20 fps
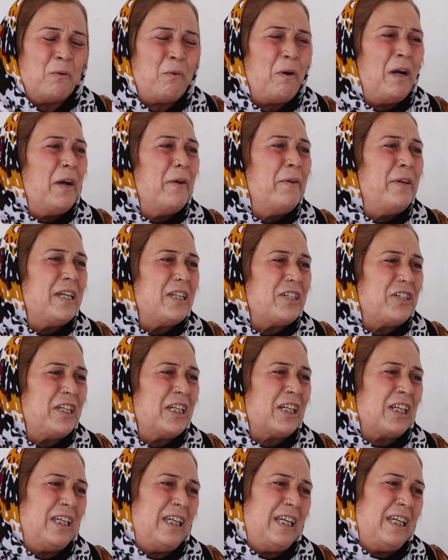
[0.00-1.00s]
خواوي
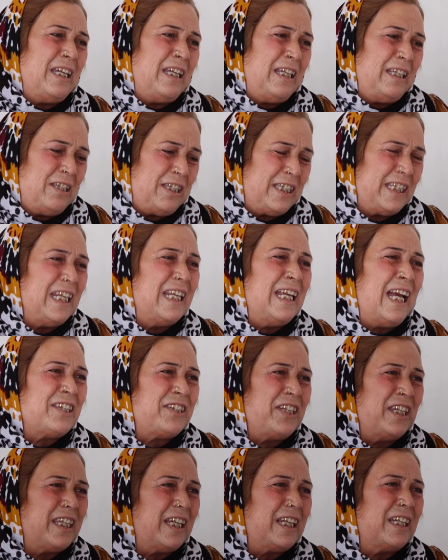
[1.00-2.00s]
جير
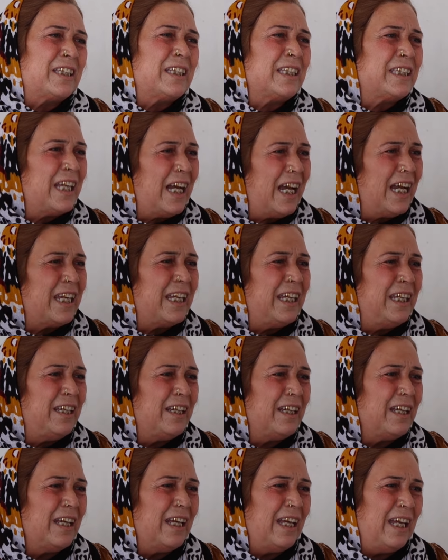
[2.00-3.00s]
سيلاتي دك دداي
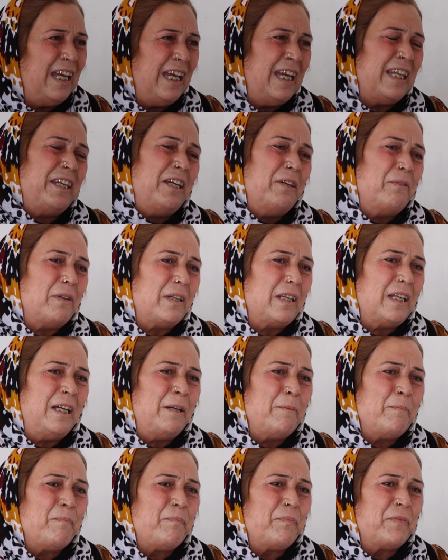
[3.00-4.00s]
آه. اري
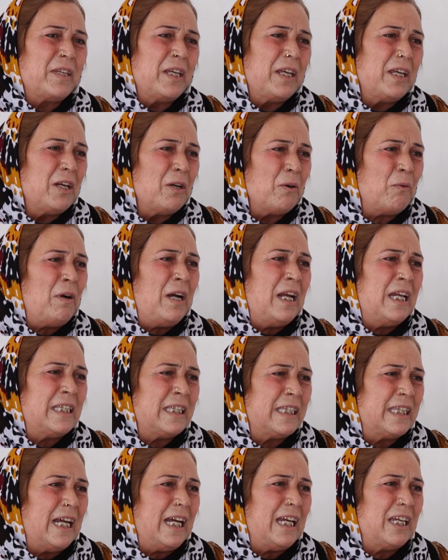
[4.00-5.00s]
والله خواي
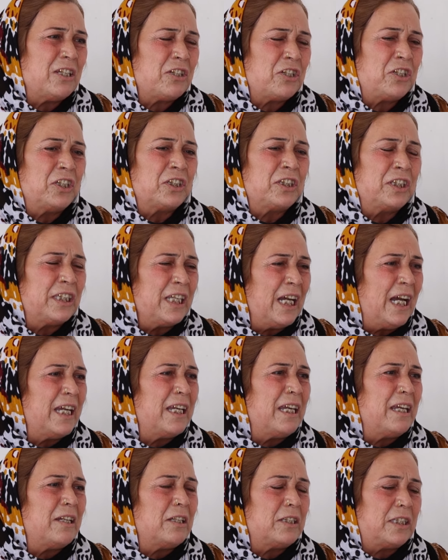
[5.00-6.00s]
دداي شير
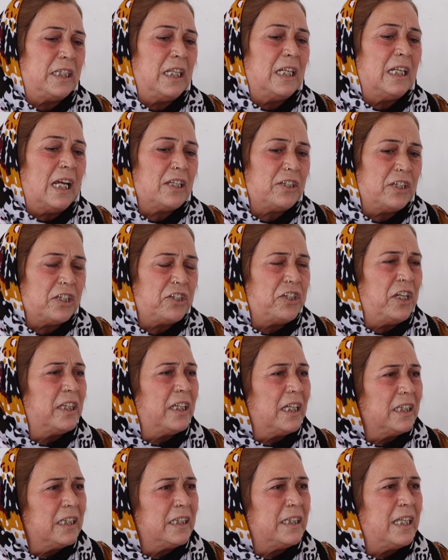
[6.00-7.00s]
دداي سيلاجي
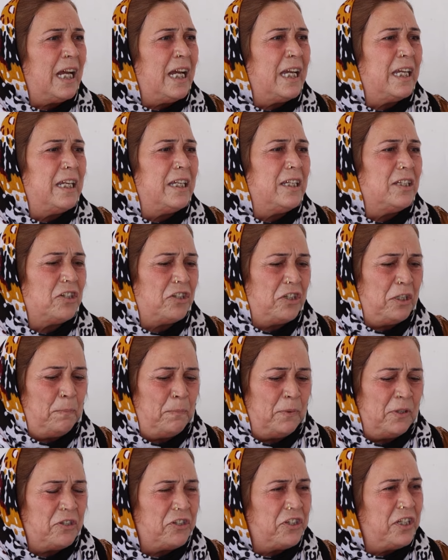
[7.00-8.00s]
تشيت دداي
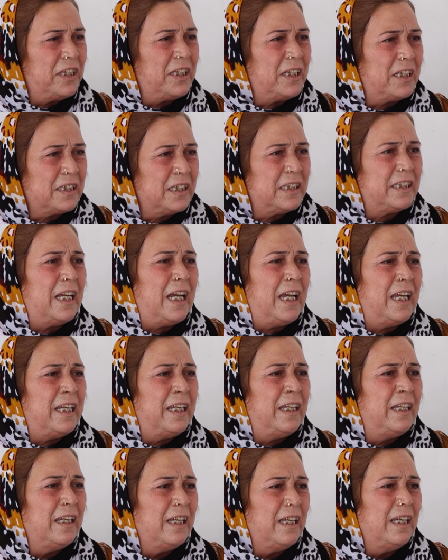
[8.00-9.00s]
جيب برن تشيت
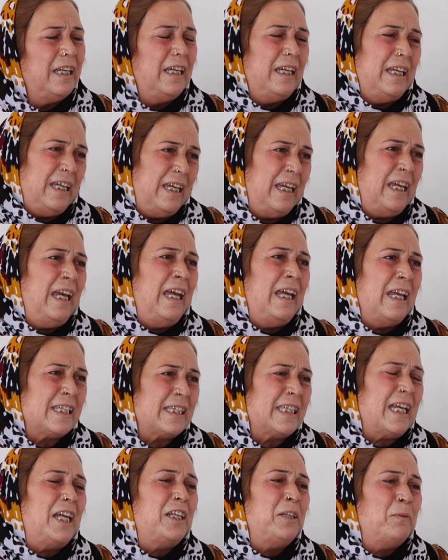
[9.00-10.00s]
دداي اه
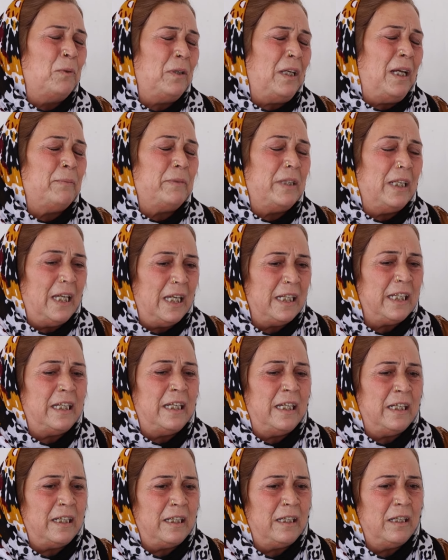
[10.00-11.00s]
زاني والحمد آه، لله
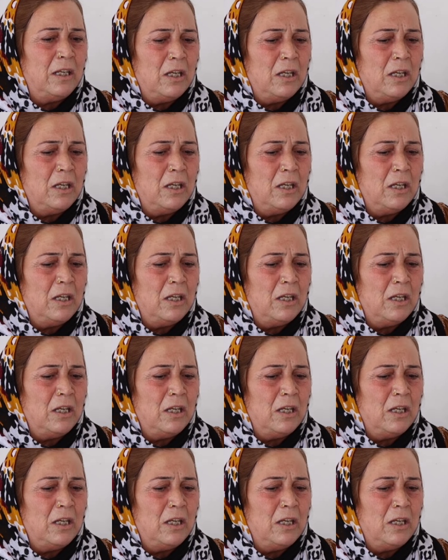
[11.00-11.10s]
اري اري